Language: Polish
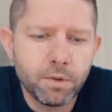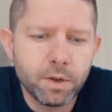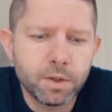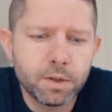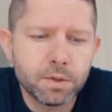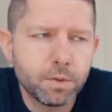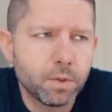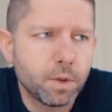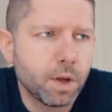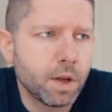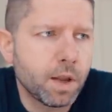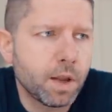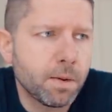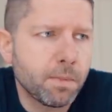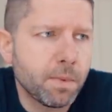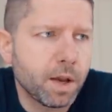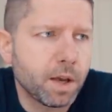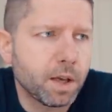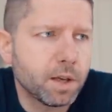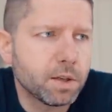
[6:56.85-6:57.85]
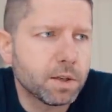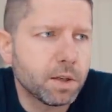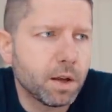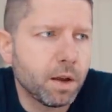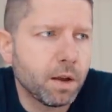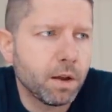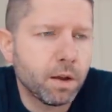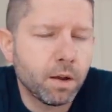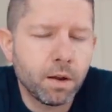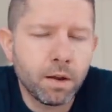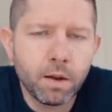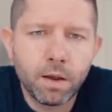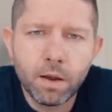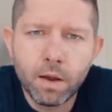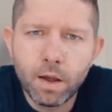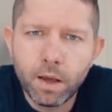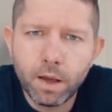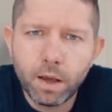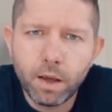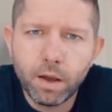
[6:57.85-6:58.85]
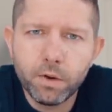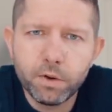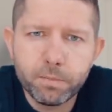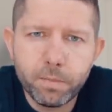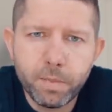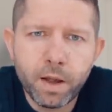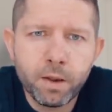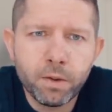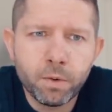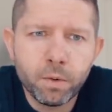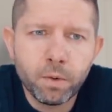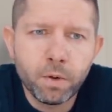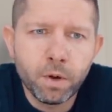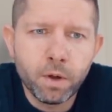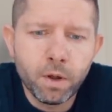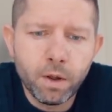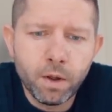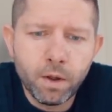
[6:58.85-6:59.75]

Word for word: więc tutaj nie ma jakieś e, jakiegoś planu